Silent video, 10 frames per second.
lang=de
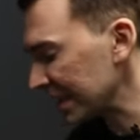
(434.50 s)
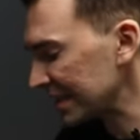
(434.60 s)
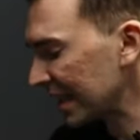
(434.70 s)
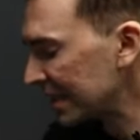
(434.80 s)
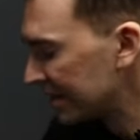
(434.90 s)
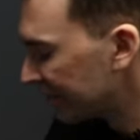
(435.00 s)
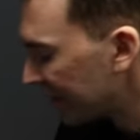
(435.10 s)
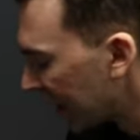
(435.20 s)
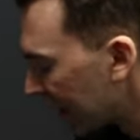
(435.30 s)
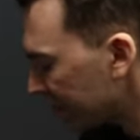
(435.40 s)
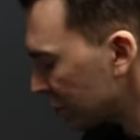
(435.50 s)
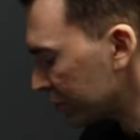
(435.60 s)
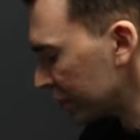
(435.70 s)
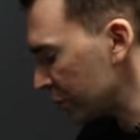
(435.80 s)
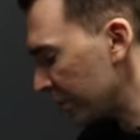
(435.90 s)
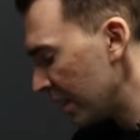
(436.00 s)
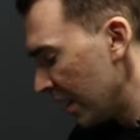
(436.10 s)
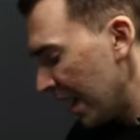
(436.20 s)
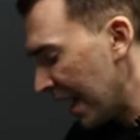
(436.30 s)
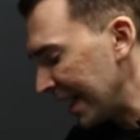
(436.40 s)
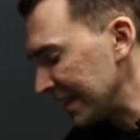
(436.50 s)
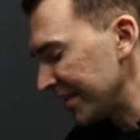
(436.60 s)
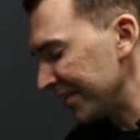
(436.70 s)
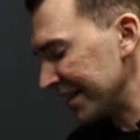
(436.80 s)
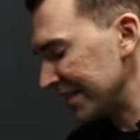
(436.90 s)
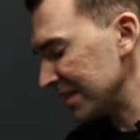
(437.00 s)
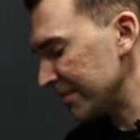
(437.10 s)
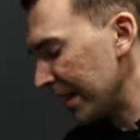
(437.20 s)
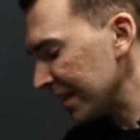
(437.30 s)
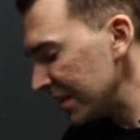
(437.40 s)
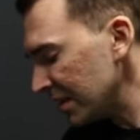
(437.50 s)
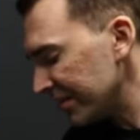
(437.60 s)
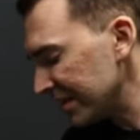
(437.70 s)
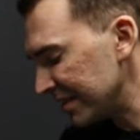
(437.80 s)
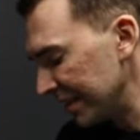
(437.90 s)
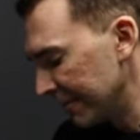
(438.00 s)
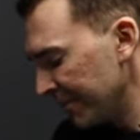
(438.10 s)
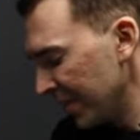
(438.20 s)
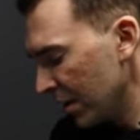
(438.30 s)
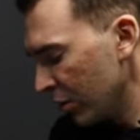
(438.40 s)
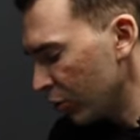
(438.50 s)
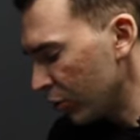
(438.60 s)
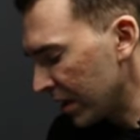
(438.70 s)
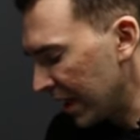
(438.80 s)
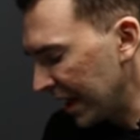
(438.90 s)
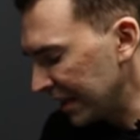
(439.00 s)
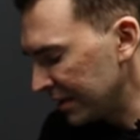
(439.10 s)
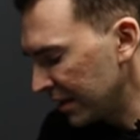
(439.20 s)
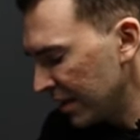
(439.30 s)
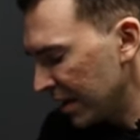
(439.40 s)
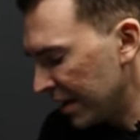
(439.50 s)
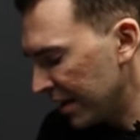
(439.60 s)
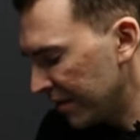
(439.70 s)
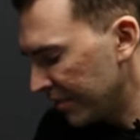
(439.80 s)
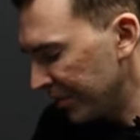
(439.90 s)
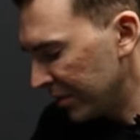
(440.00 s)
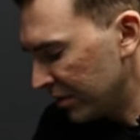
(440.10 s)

das heißt, wir haben zum Beispiel ein defektes Magnetventil oder ein, ähm,